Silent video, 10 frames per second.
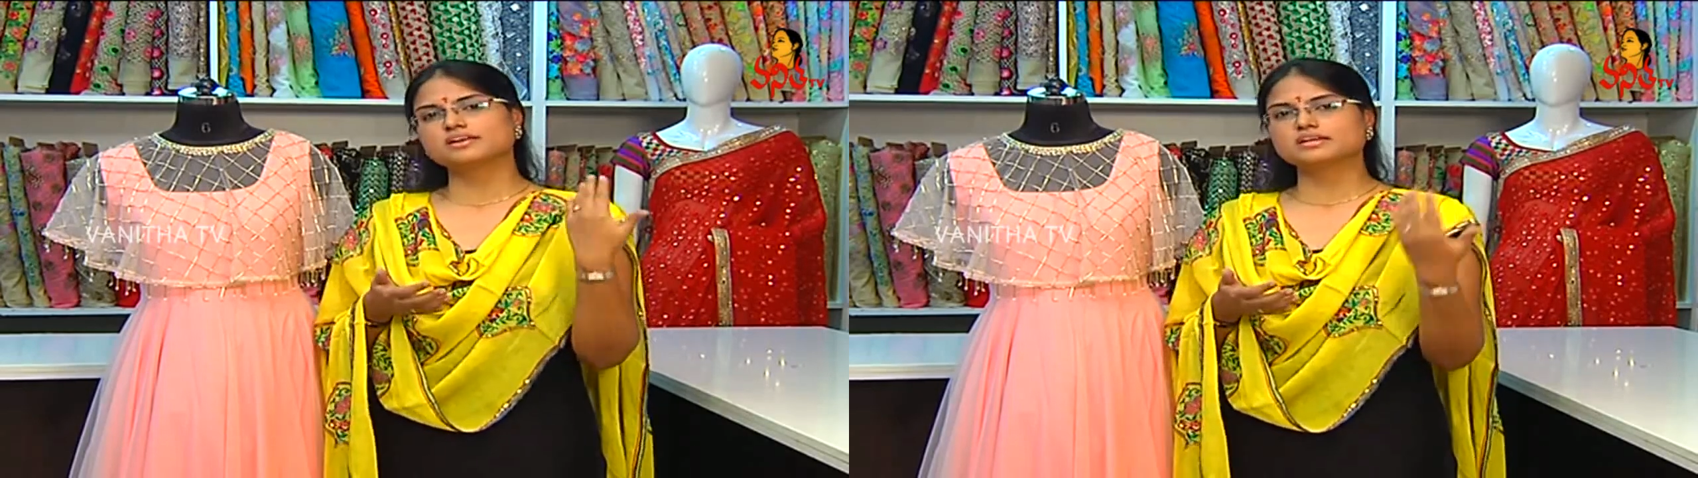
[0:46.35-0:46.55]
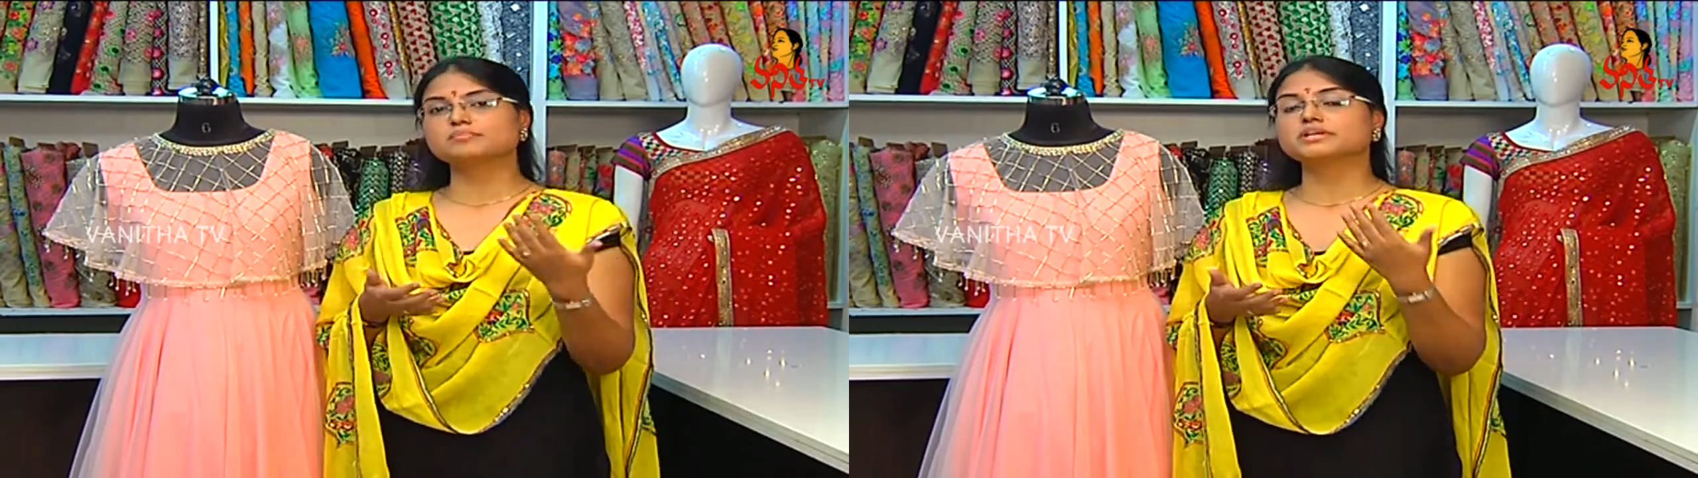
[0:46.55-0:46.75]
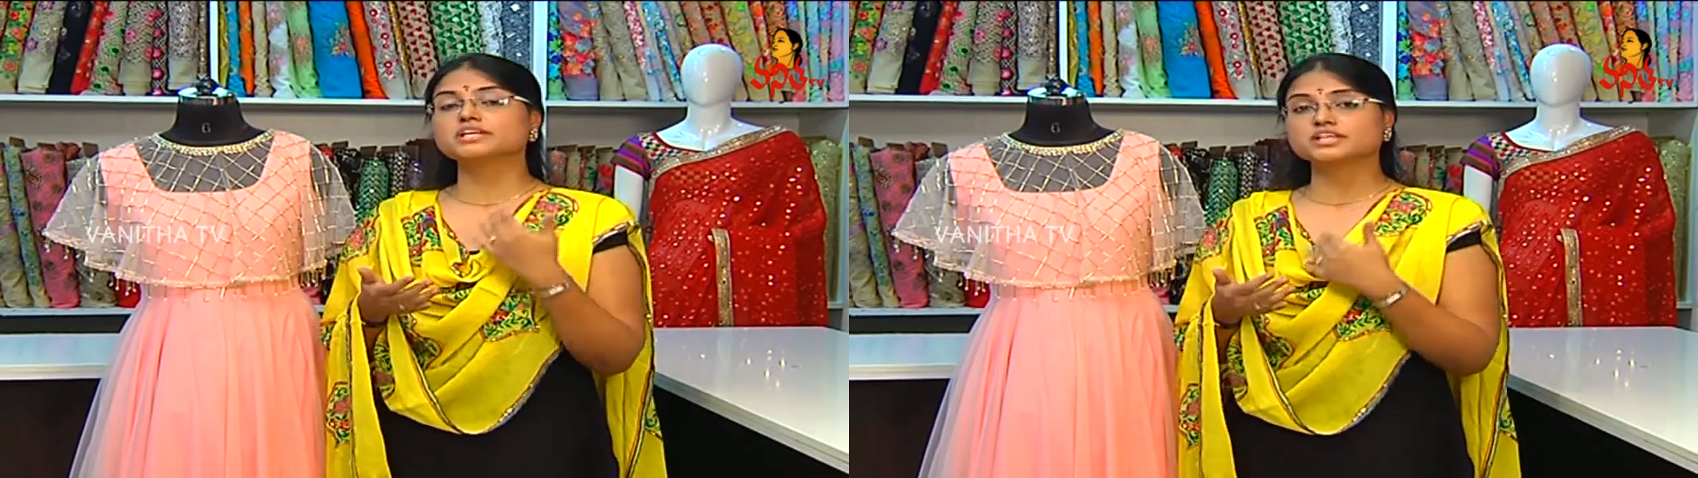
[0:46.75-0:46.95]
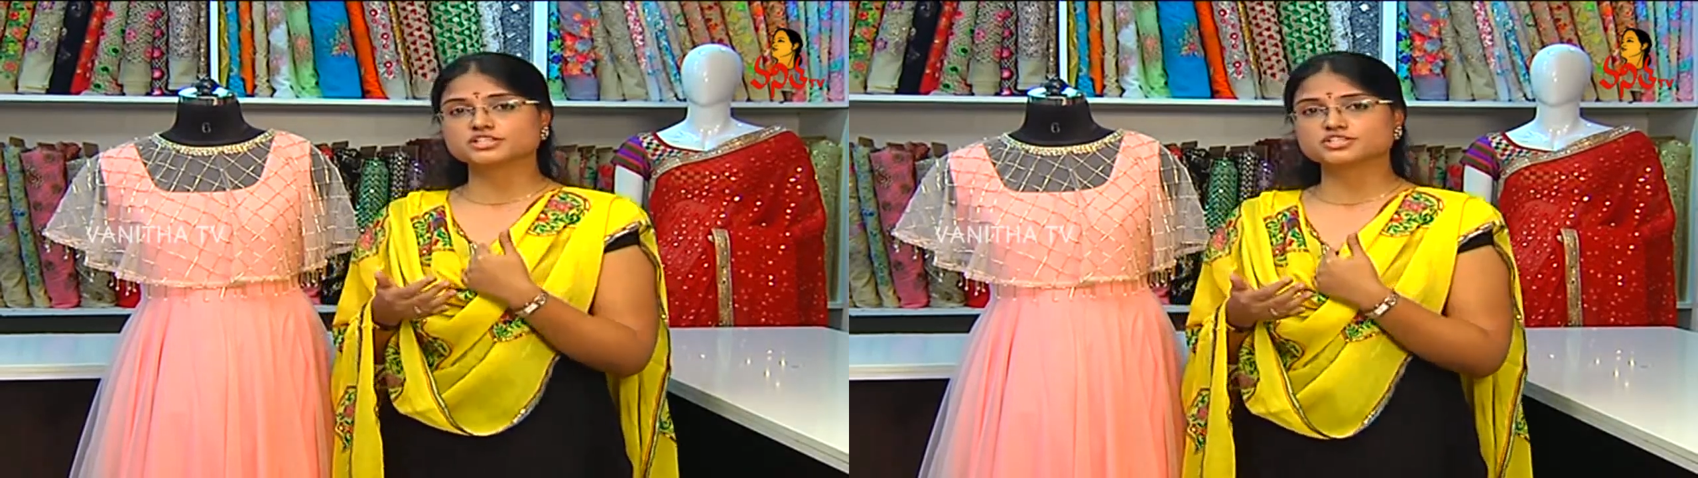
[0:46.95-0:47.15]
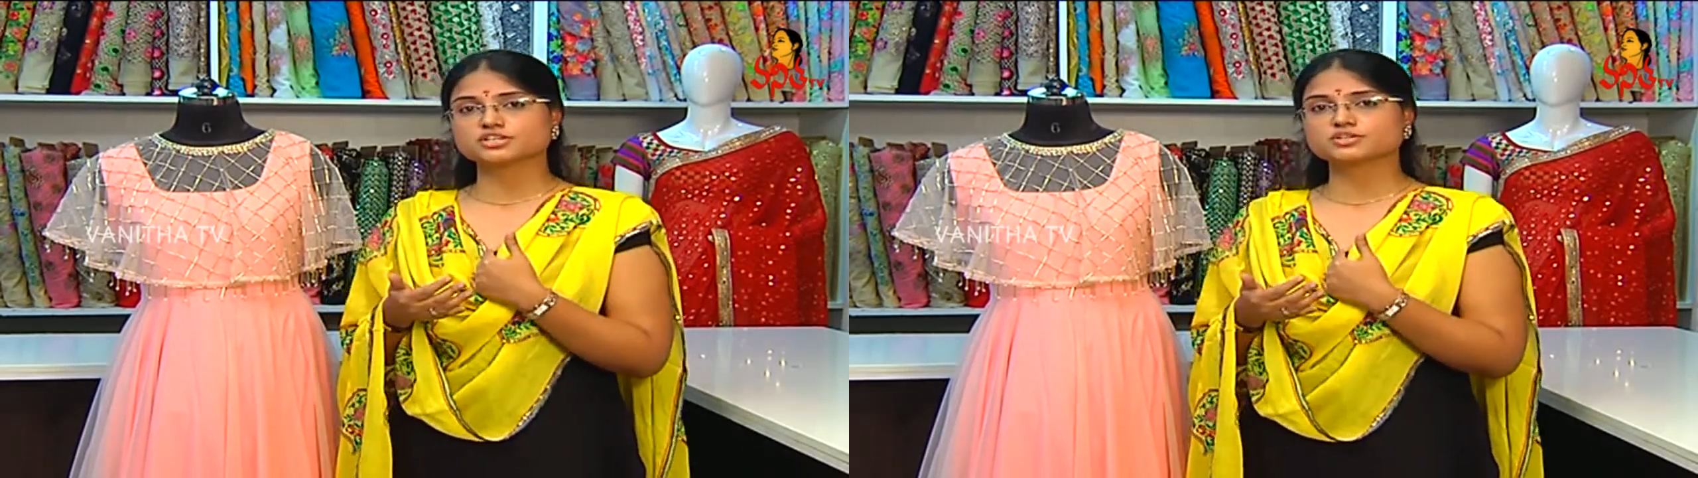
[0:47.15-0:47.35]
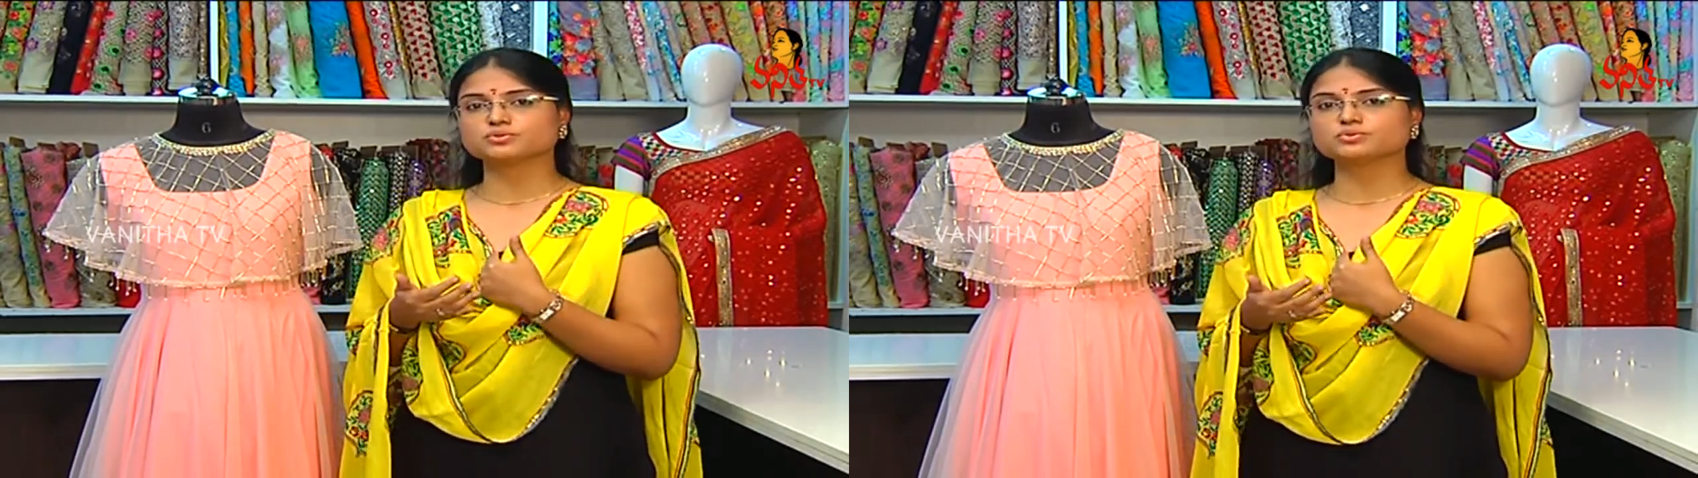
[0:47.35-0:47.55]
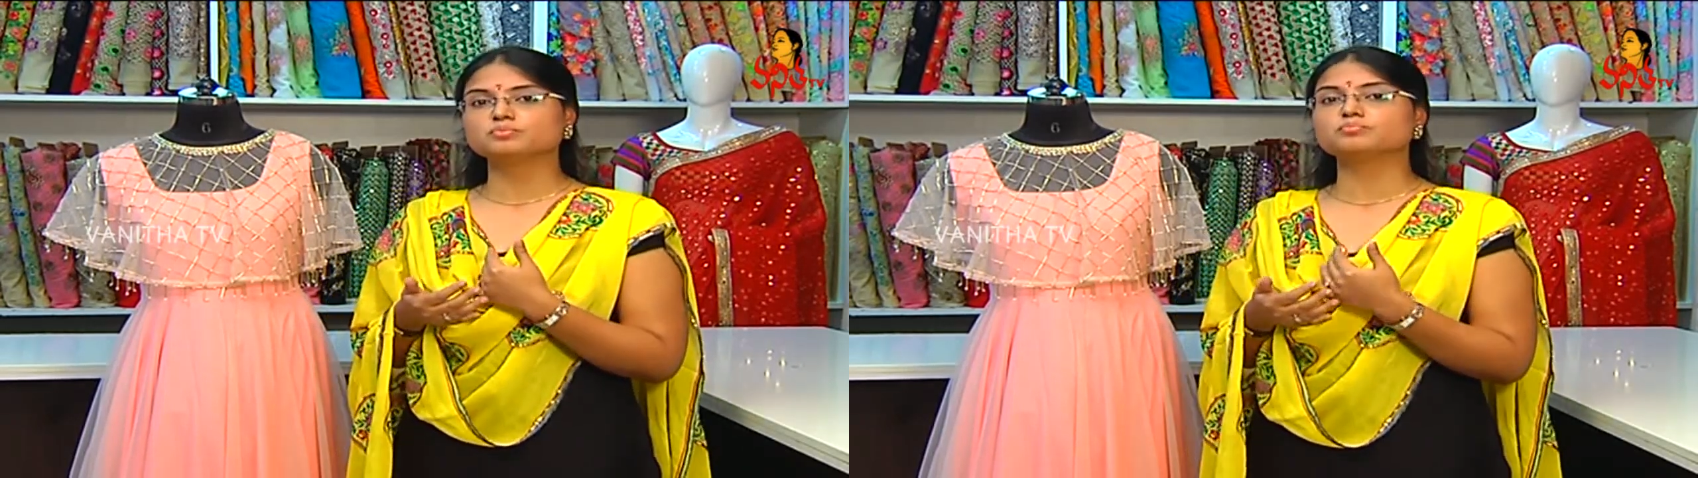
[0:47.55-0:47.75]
అన్నా మనకి నచ్చినట్టు